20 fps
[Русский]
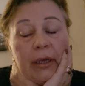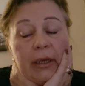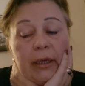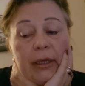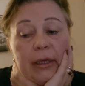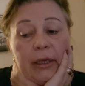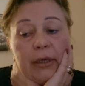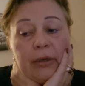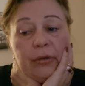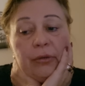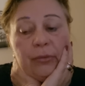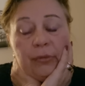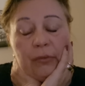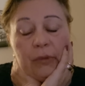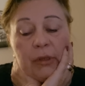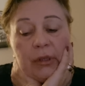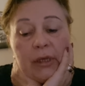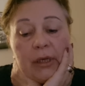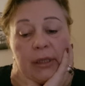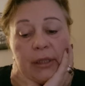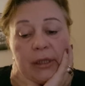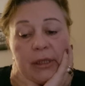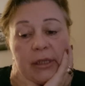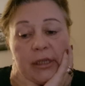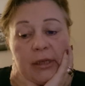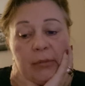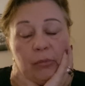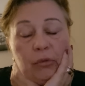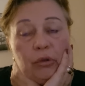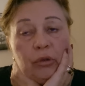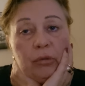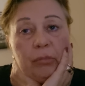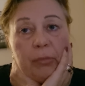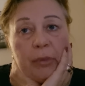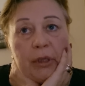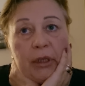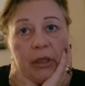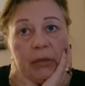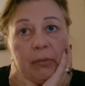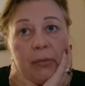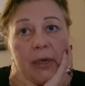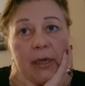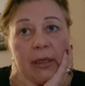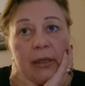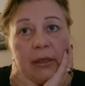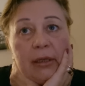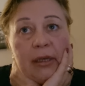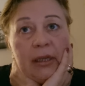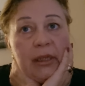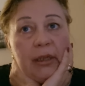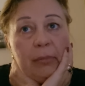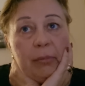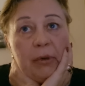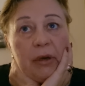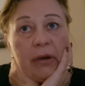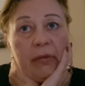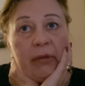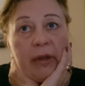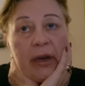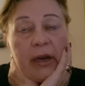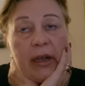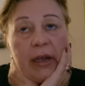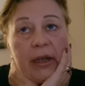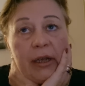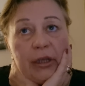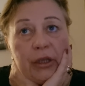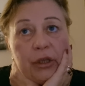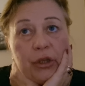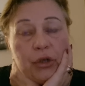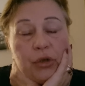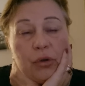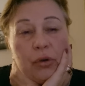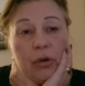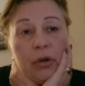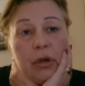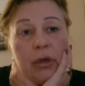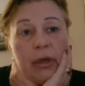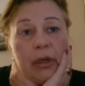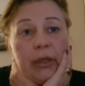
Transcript: Я говорю, вот так, если будут принимать, да, не проверяя ничего,